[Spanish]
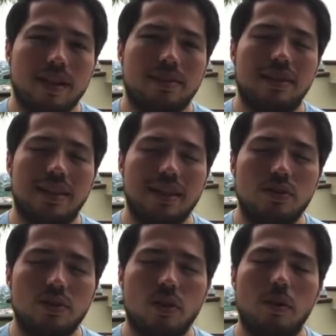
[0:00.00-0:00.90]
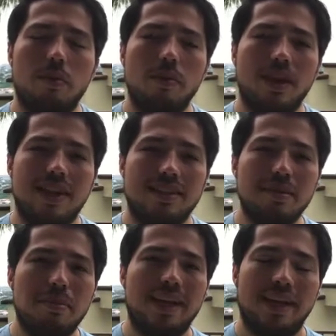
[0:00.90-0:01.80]
Si tan solo pudieras
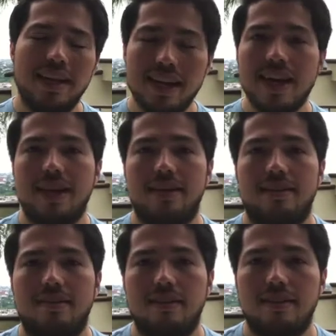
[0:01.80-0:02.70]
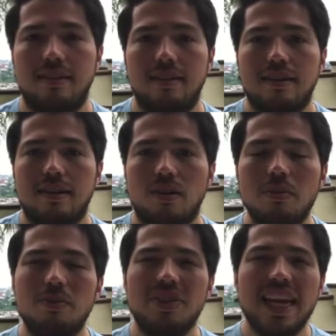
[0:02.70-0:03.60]
imaginar,
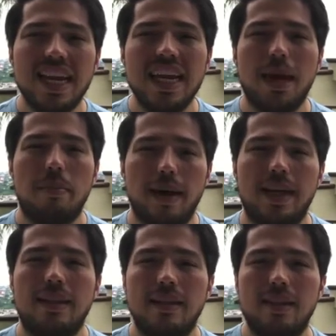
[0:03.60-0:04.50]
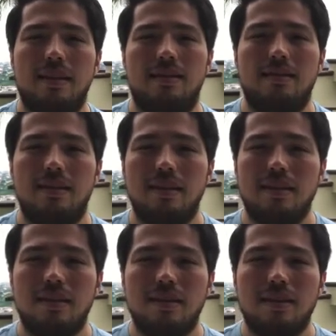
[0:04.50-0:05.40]
¿cómo sería para ti
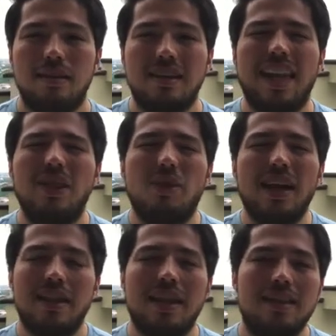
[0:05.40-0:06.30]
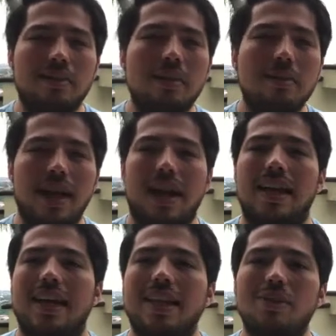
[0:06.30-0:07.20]
¿Qué es lo que te hace
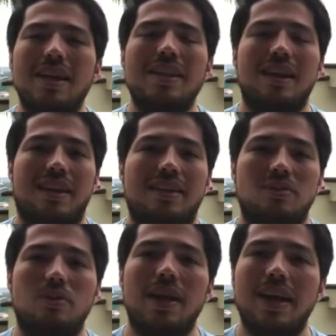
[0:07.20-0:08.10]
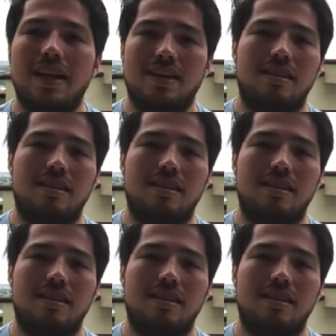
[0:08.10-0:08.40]
vibrar? ¿Qué es lo que te resuena?